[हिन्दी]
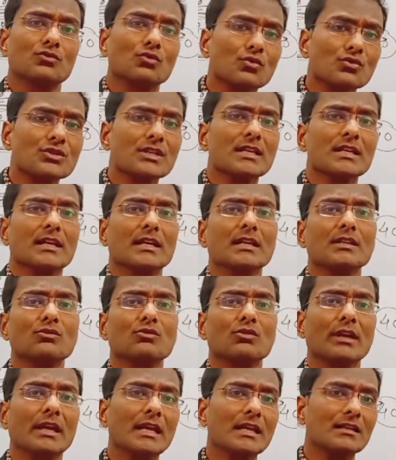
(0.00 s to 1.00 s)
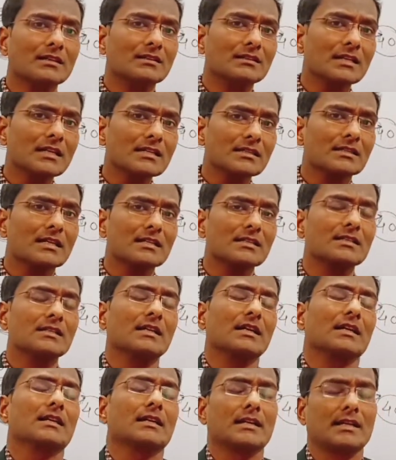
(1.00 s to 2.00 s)
सोचेंगे तो एक निष्कर्ष
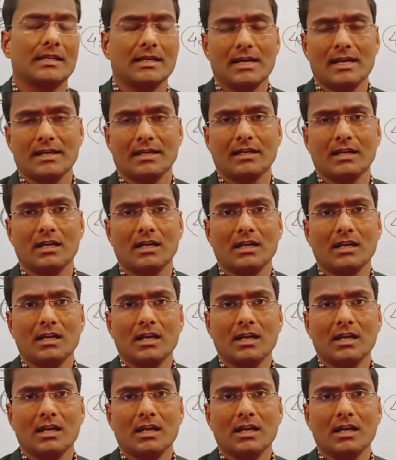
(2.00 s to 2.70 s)
निकल करके आएगा